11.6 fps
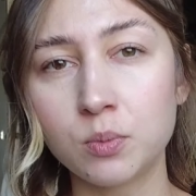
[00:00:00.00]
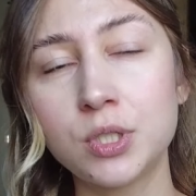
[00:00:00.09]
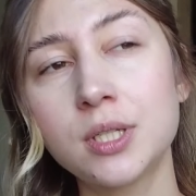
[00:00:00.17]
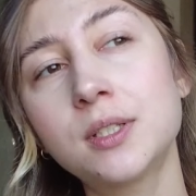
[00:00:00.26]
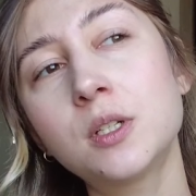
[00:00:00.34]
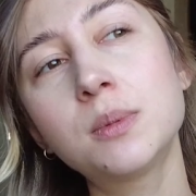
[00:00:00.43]

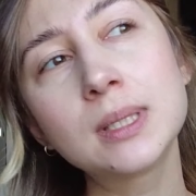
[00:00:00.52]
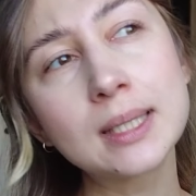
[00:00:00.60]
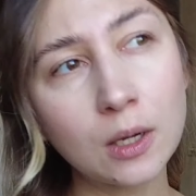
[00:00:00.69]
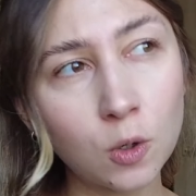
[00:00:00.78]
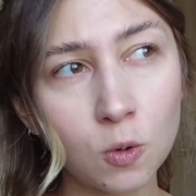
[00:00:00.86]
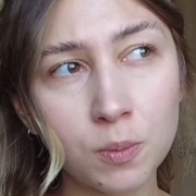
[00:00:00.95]
Muszę zrobić
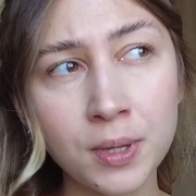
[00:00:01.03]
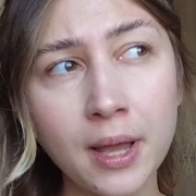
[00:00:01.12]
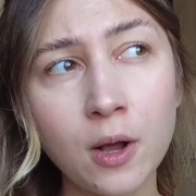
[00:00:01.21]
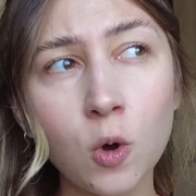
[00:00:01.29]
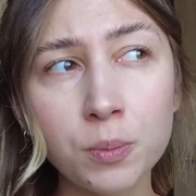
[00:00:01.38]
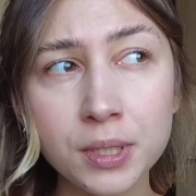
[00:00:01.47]

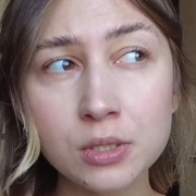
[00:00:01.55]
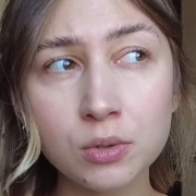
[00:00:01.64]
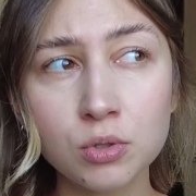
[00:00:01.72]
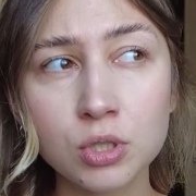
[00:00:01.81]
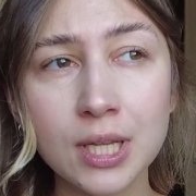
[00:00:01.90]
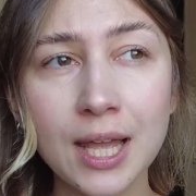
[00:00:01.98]
zakupy, kupić
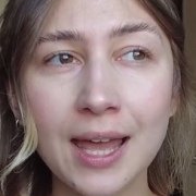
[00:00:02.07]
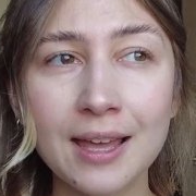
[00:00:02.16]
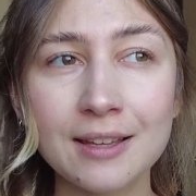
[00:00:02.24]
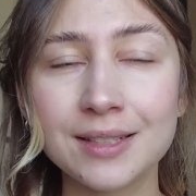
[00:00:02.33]
różne,